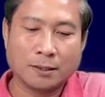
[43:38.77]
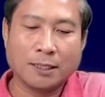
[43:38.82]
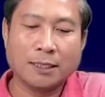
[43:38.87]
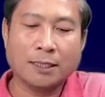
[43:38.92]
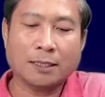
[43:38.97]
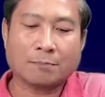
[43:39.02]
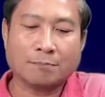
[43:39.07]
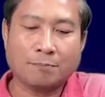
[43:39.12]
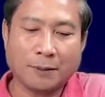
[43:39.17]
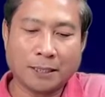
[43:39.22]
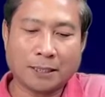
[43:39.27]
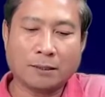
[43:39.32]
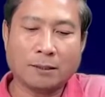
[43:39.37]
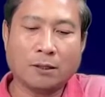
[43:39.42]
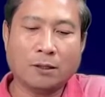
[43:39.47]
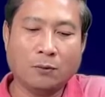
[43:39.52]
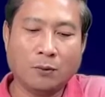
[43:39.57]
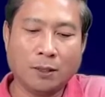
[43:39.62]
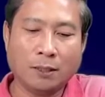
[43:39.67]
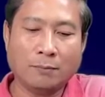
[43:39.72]
thiệt bất
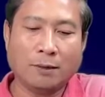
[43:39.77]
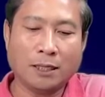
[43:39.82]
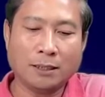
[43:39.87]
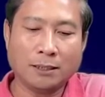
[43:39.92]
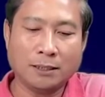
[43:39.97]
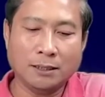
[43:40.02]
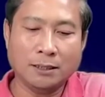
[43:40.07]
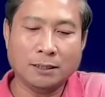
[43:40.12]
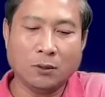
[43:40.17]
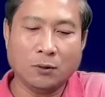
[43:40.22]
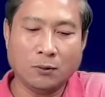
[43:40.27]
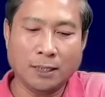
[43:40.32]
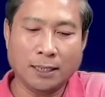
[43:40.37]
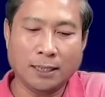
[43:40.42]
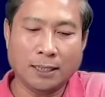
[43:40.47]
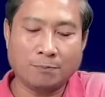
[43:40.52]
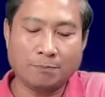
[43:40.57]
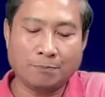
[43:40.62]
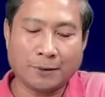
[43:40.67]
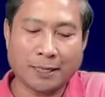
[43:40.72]
khui bọn dương
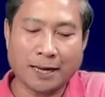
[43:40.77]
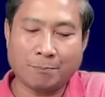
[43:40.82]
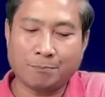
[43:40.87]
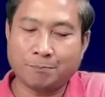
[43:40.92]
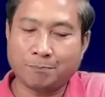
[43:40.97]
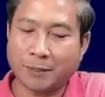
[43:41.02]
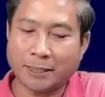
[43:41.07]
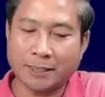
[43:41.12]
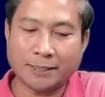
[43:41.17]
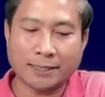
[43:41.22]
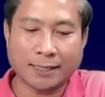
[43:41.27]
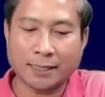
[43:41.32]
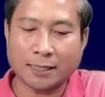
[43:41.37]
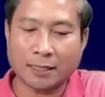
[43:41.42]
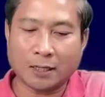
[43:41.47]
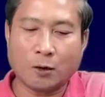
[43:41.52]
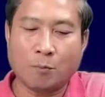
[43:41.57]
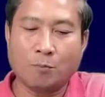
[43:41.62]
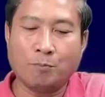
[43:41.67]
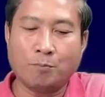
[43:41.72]
khui lịch pram bắn tay
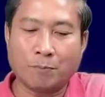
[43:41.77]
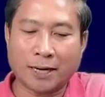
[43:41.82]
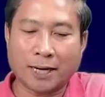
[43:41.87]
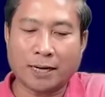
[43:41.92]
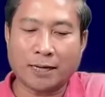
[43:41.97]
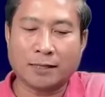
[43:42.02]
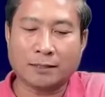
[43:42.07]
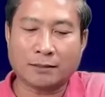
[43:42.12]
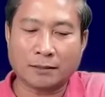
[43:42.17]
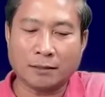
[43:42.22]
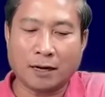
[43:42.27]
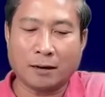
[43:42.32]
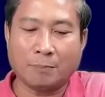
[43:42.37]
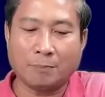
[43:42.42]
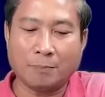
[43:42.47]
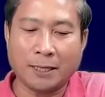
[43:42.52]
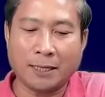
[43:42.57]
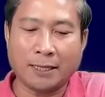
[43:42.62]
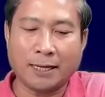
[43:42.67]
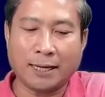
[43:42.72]
cùng prao là so
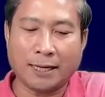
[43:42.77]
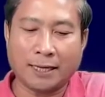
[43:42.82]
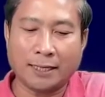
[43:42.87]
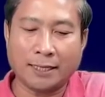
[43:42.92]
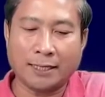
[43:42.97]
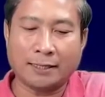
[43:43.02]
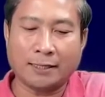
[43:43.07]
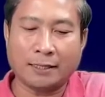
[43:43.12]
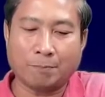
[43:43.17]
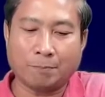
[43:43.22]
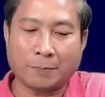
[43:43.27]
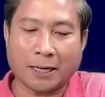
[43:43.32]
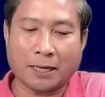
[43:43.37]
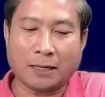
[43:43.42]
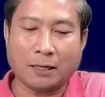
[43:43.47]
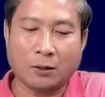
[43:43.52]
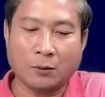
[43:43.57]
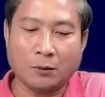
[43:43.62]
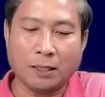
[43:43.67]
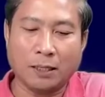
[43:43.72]
pina hiên là
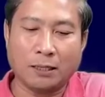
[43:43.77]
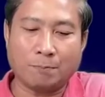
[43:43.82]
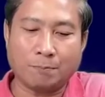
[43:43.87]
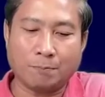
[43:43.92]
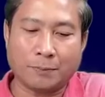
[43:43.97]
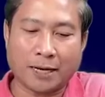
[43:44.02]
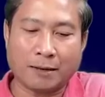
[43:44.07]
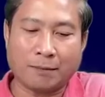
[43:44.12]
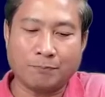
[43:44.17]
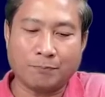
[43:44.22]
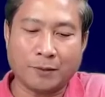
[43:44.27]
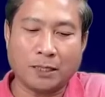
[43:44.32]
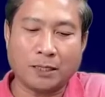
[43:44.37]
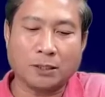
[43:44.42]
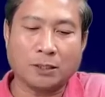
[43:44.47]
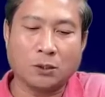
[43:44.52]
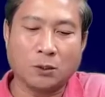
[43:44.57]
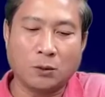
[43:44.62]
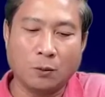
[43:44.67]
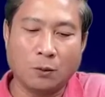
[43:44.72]
prao khui lịch pram
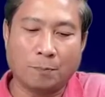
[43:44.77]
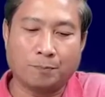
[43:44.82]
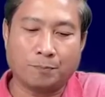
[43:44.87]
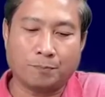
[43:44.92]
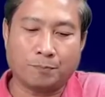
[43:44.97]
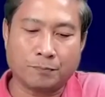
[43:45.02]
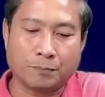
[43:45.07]
nâng chuột